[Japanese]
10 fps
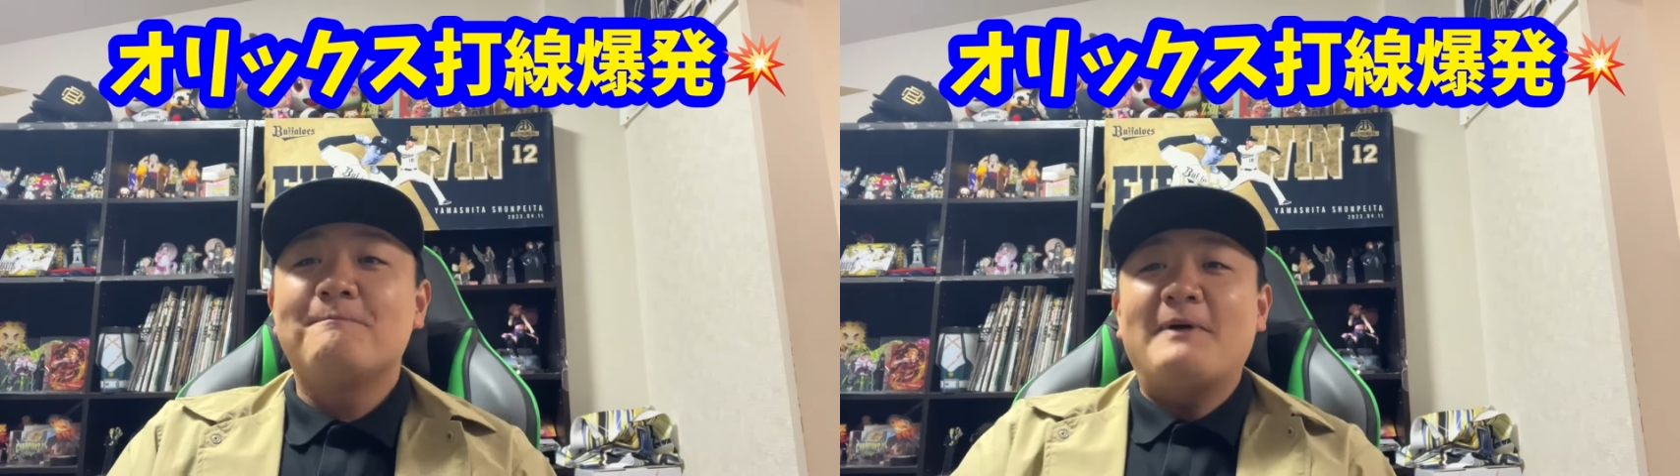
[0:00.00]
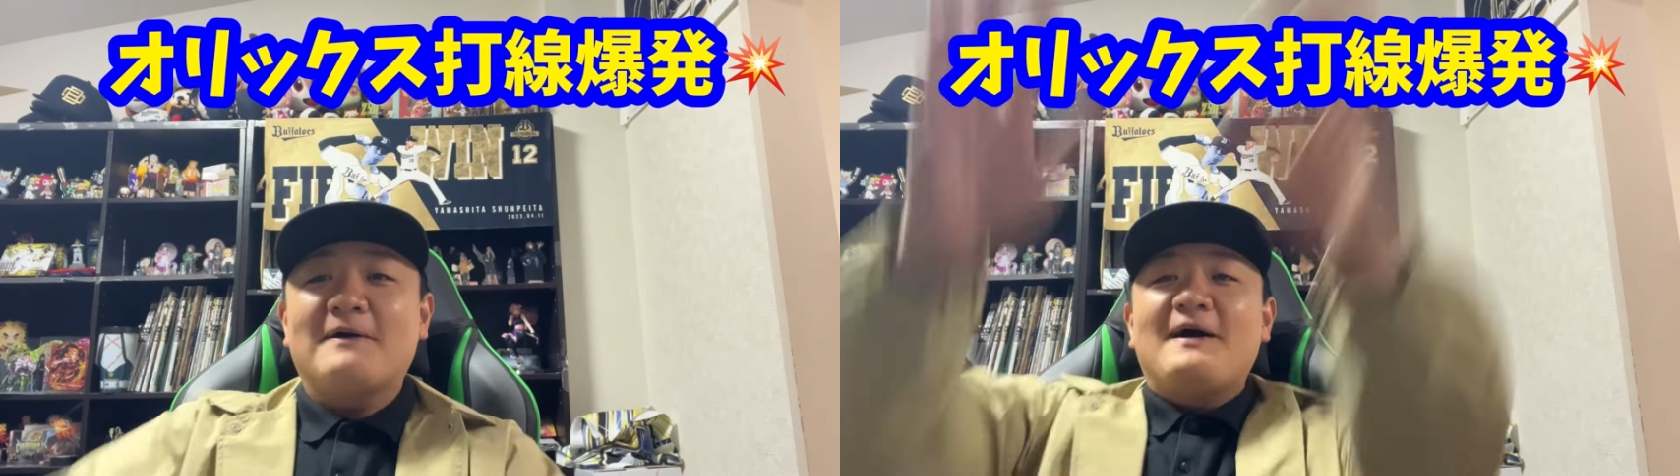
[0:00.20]

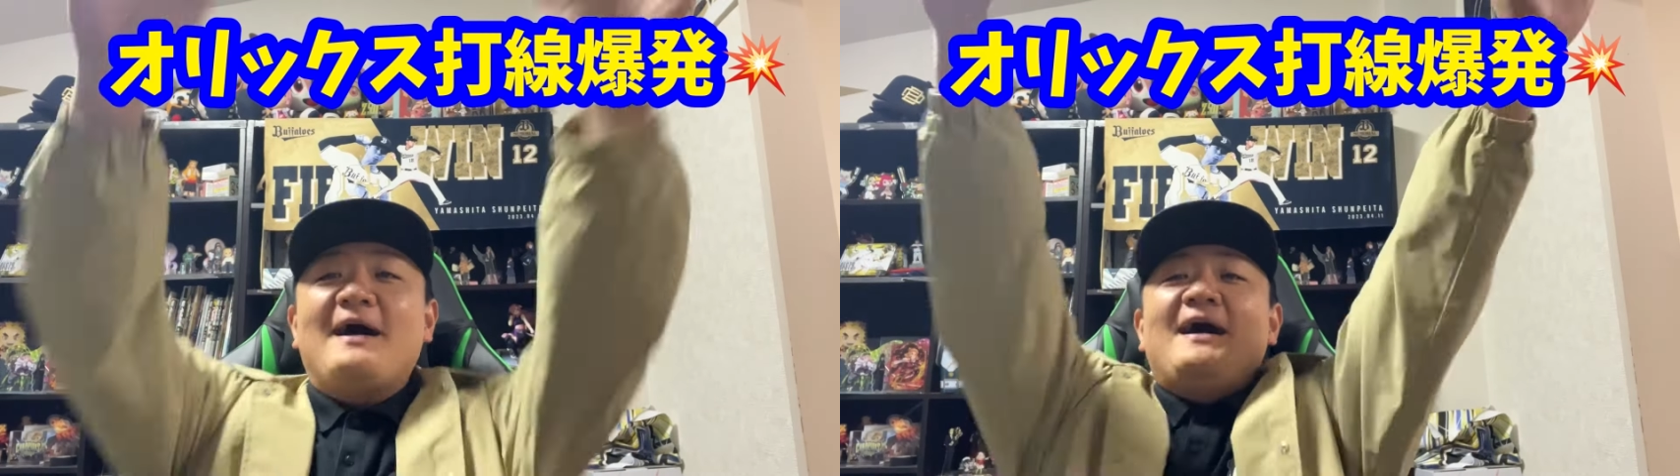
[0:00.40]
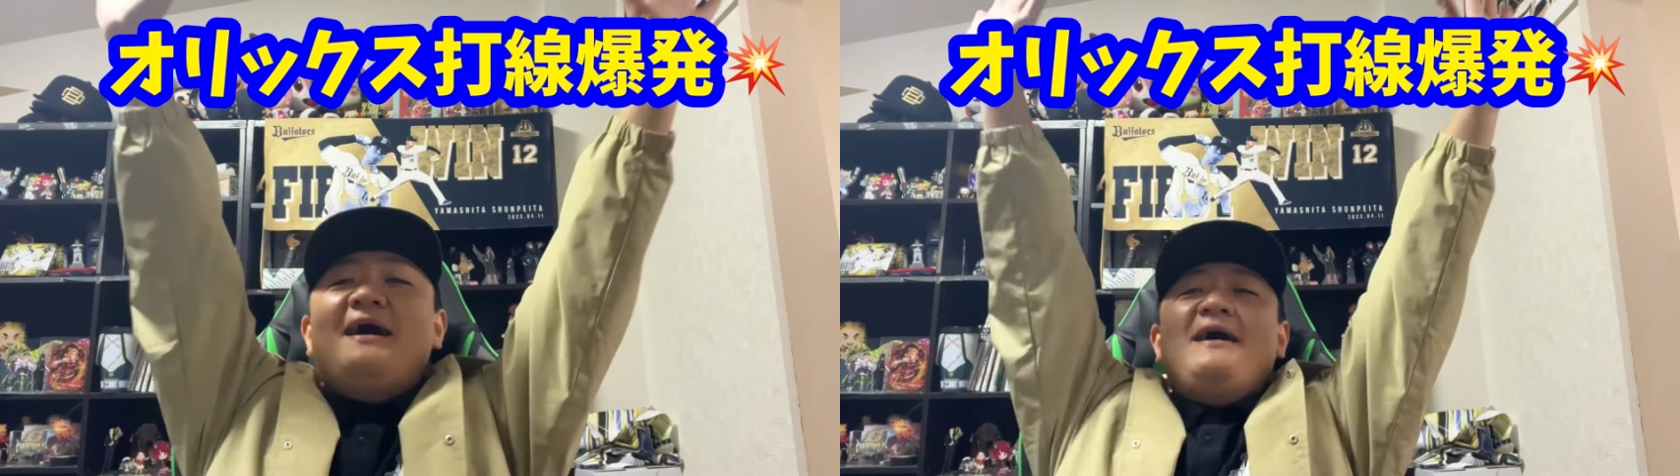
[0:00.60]
爆
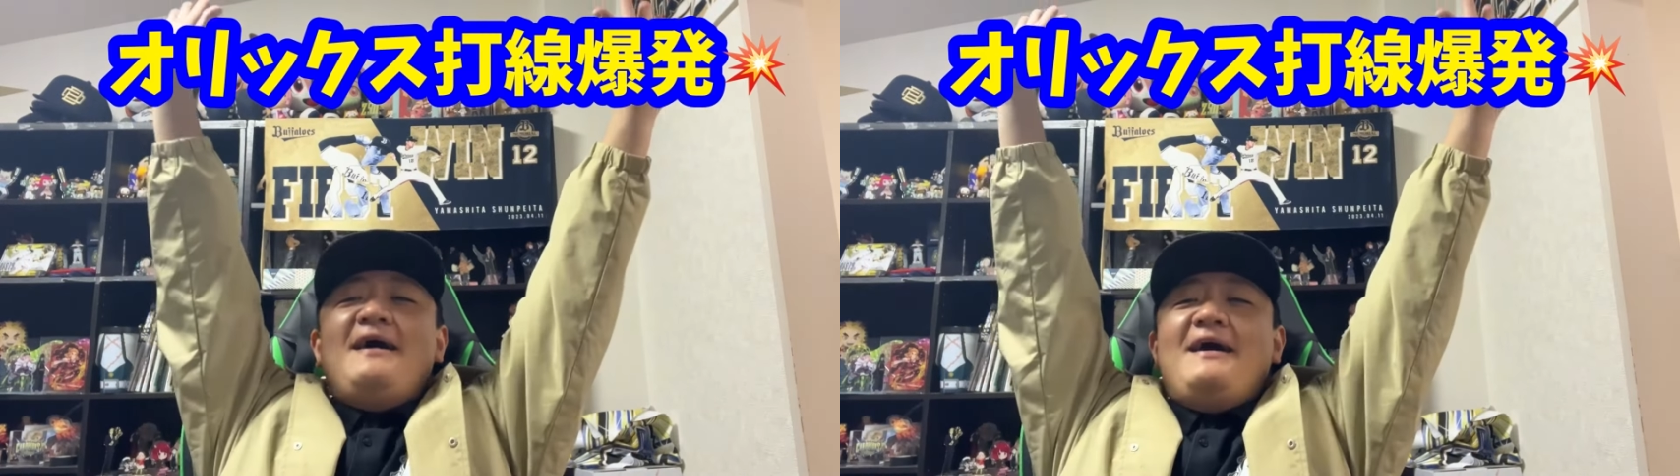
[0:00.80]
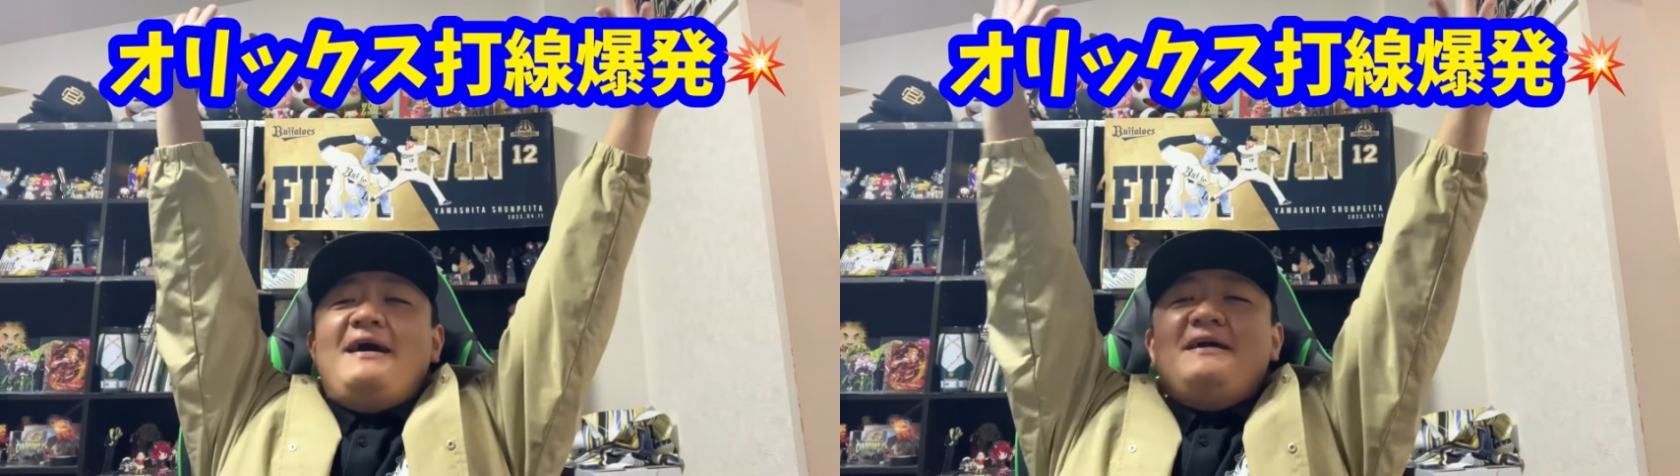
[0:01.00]

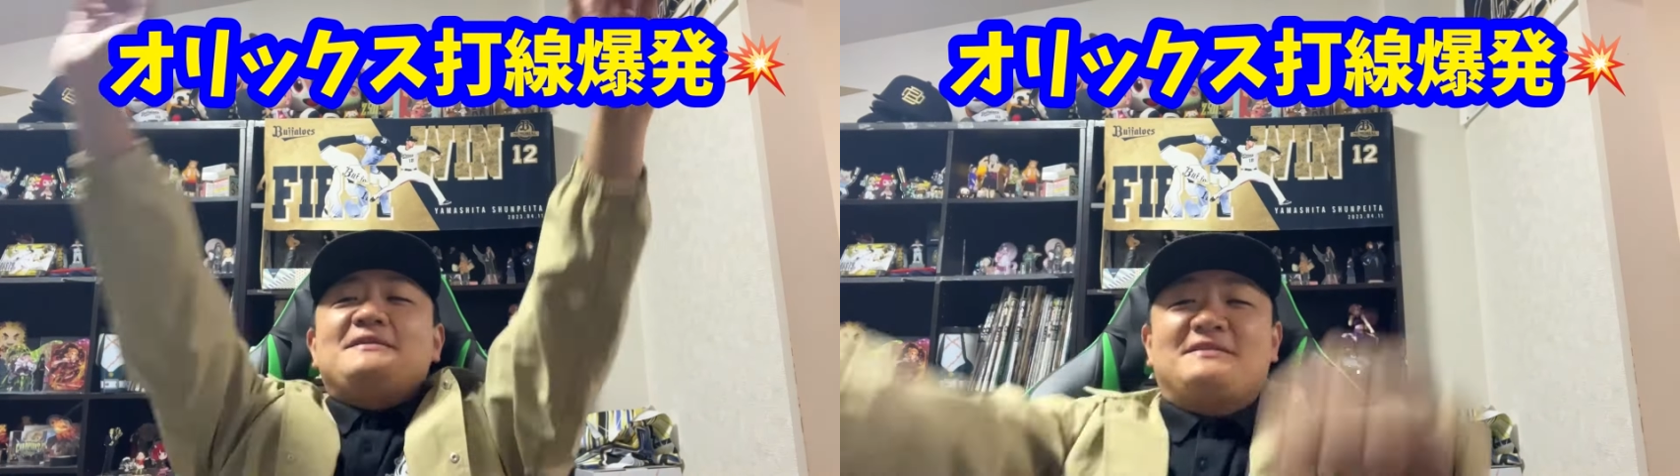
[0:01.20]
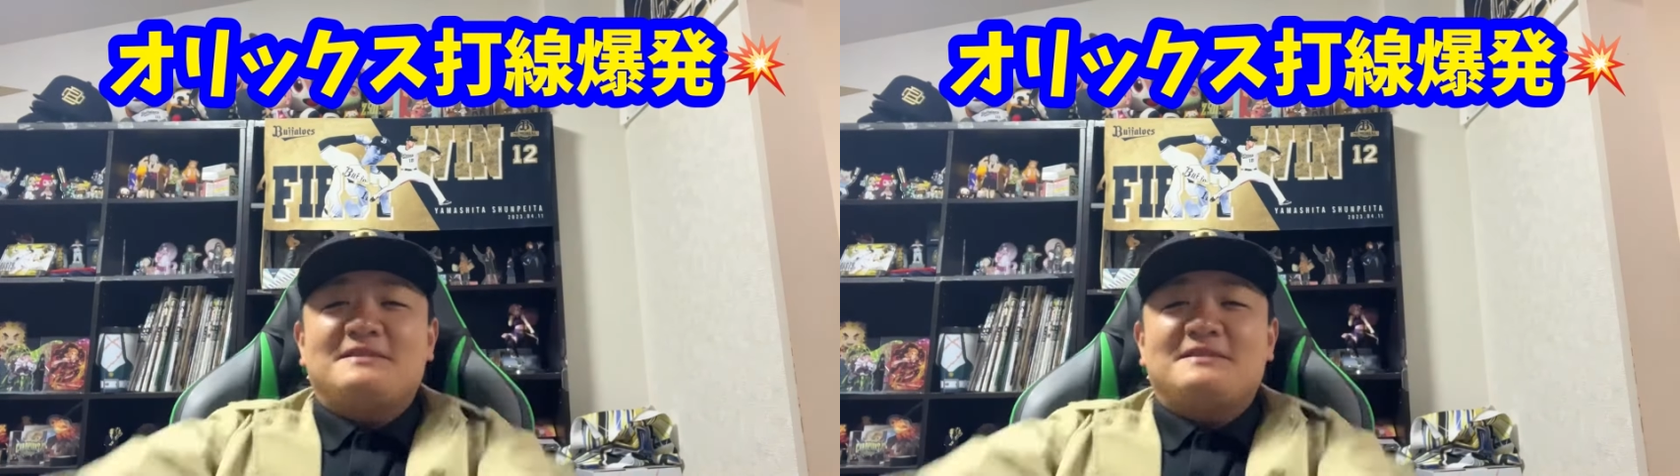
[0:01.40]
発